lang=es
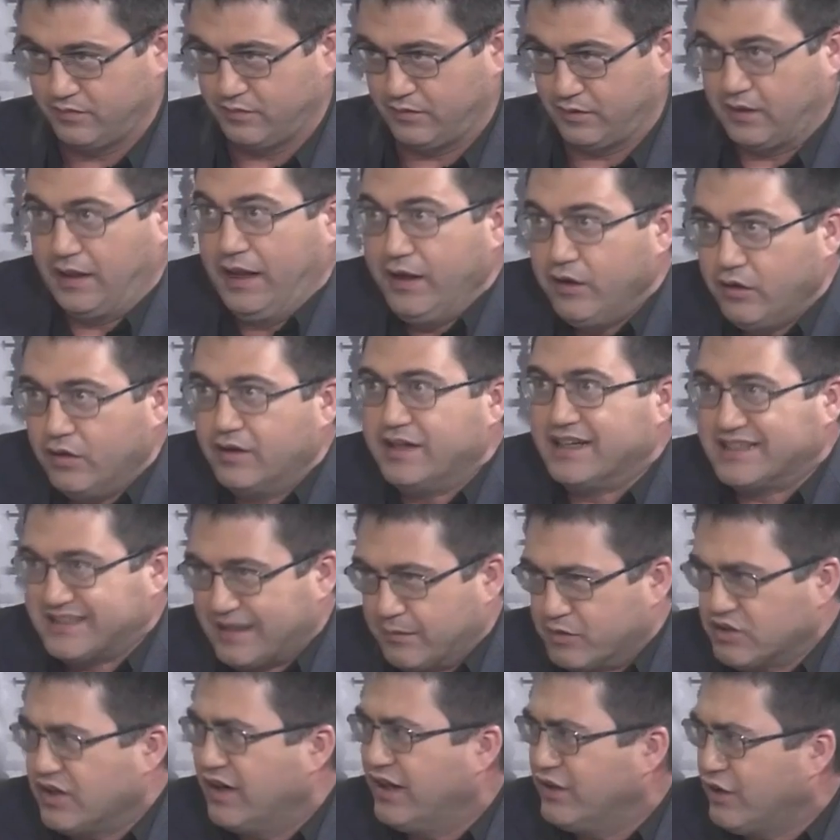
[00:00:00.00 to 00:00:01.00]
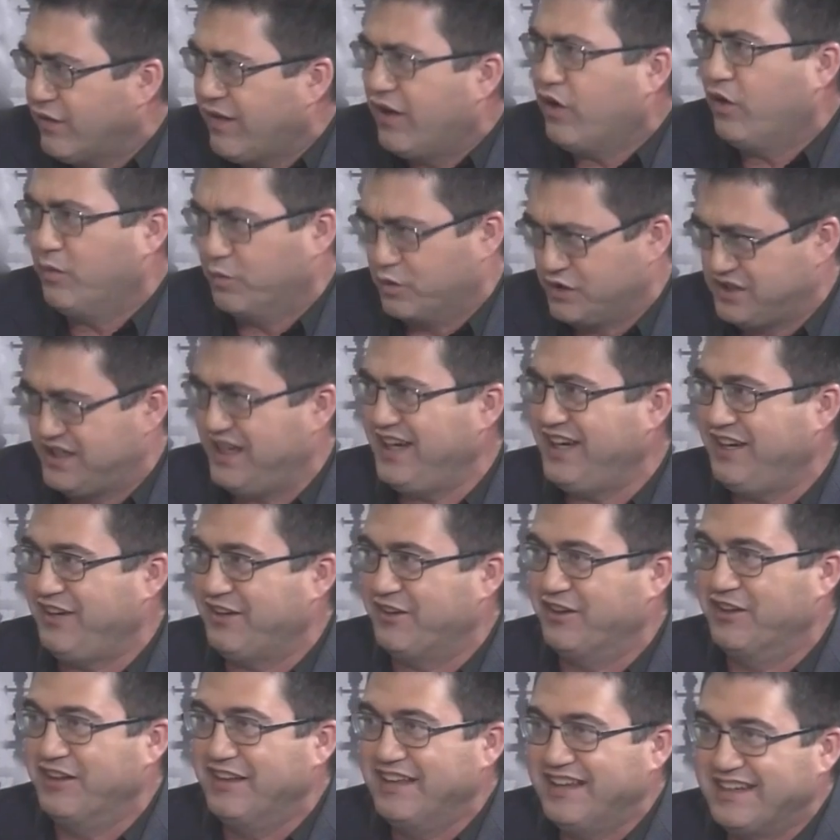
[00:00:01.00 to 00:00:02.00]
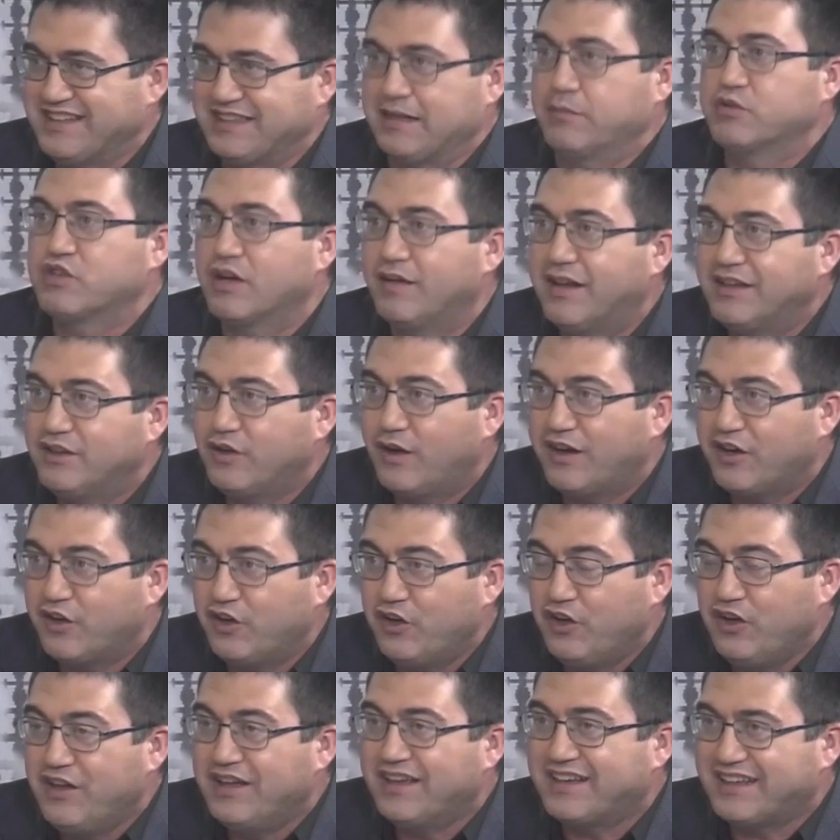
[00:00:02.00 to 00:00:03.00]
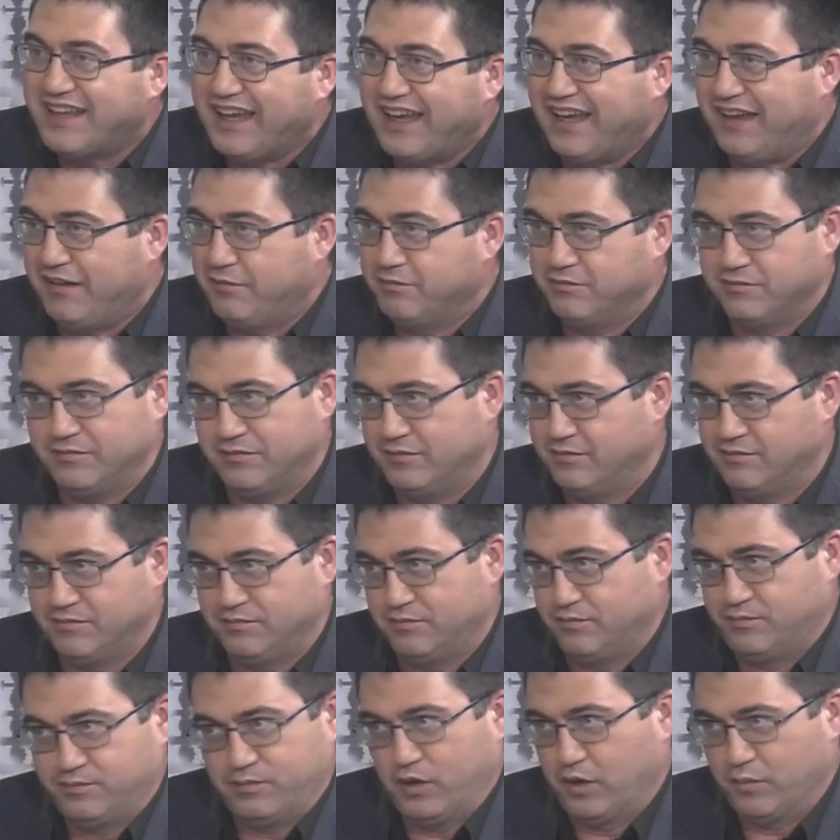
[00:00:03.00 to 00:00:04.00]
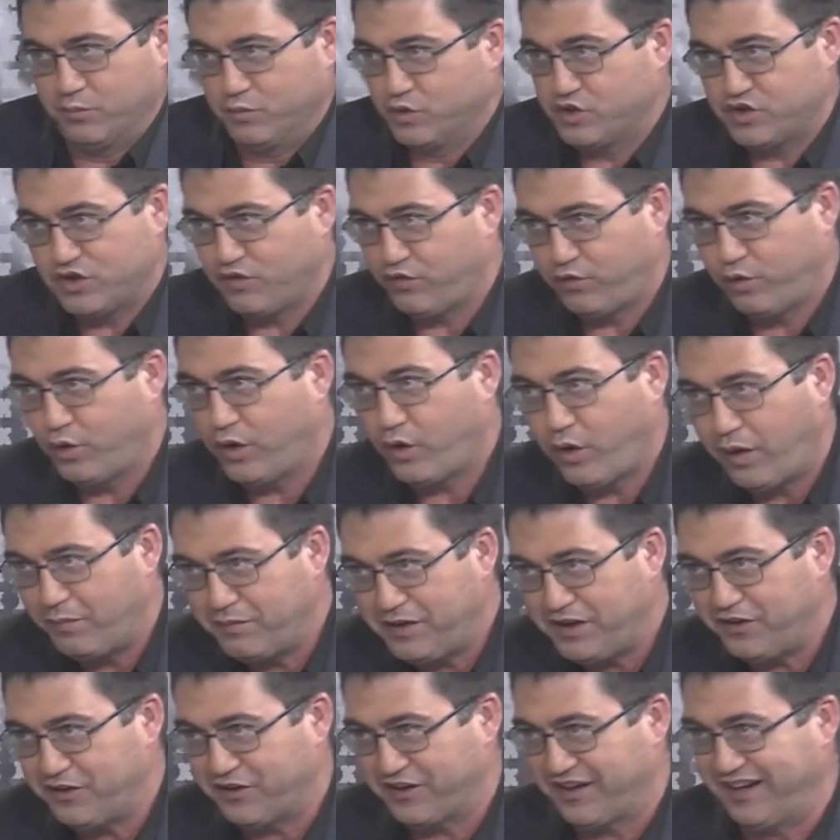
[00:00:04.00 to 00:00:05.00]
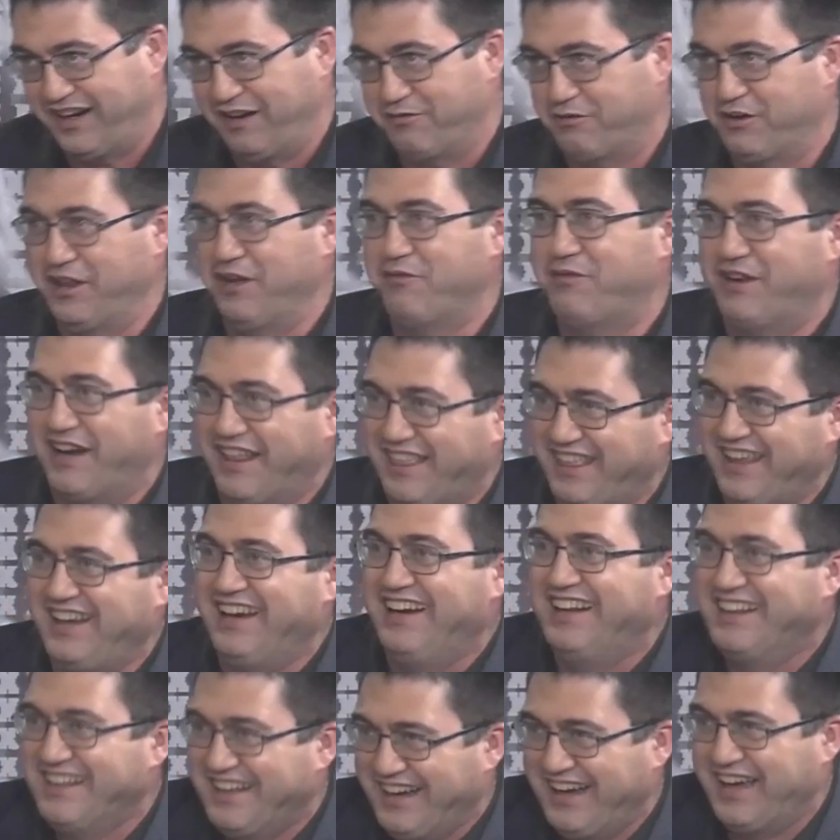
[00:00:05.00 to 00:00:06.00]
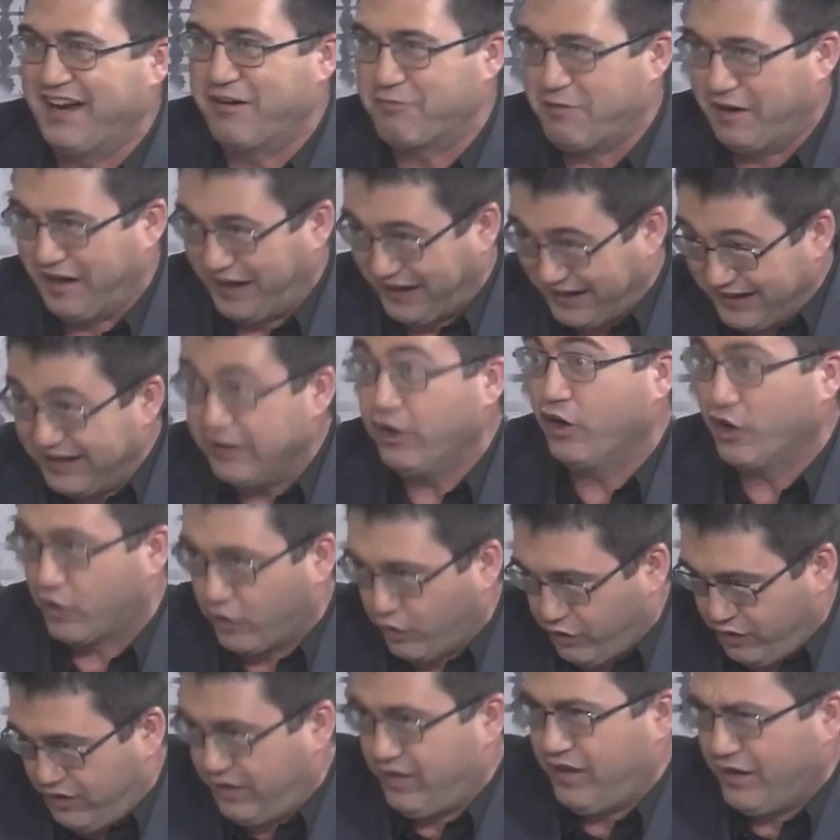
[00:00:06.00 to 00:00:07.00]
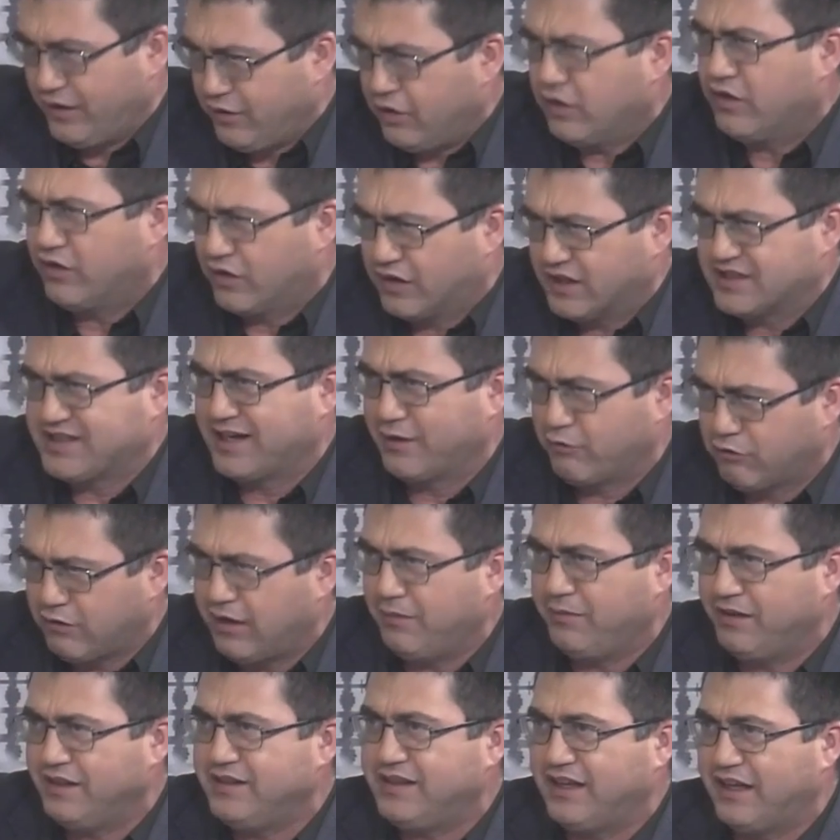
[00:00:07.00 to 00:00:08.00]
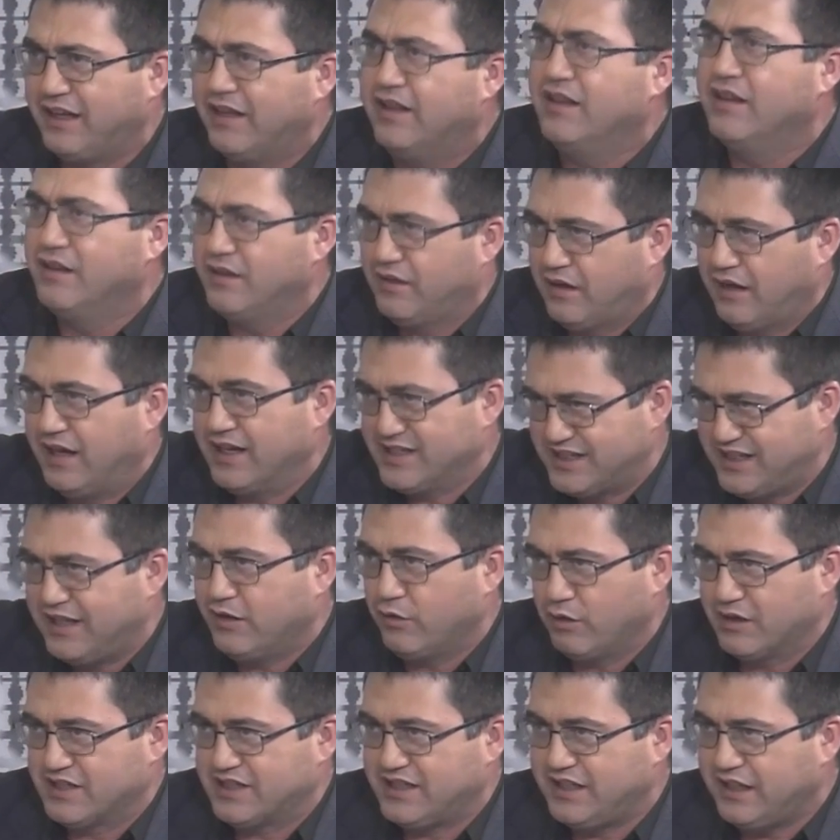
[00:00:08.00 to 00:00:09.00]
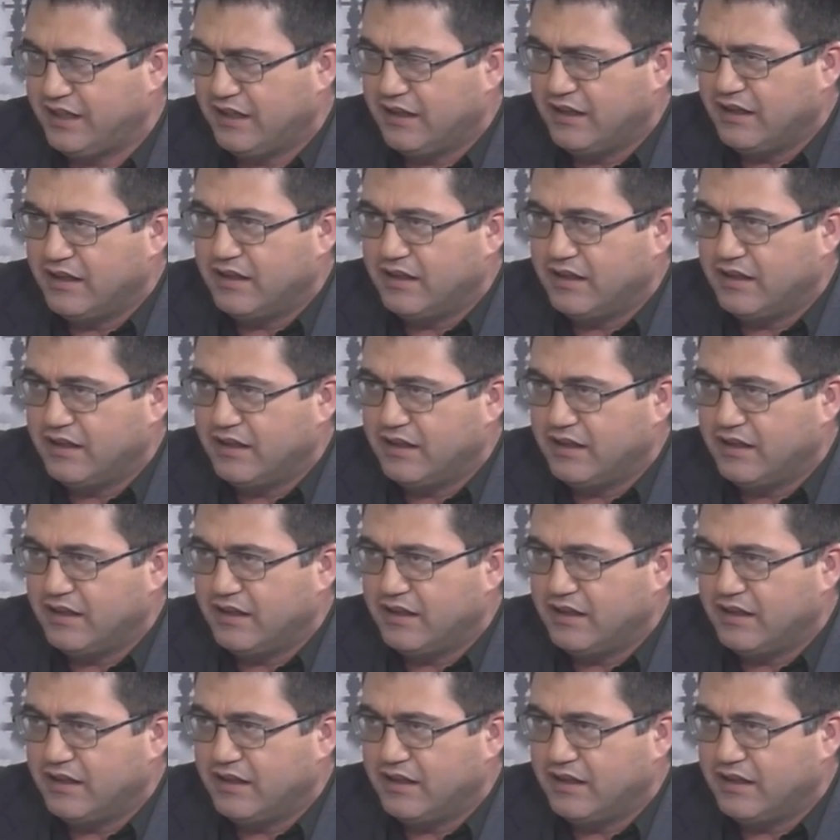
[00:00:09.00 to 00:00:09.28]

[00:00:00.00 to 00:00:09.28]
Claro, estamos hablando de algo muy serio. Estamos hablando de algo que, mm, por mucho fuego amigo que le pueda parecer a Hermenegildo, y coincidiendo con que seguramente ha sido así,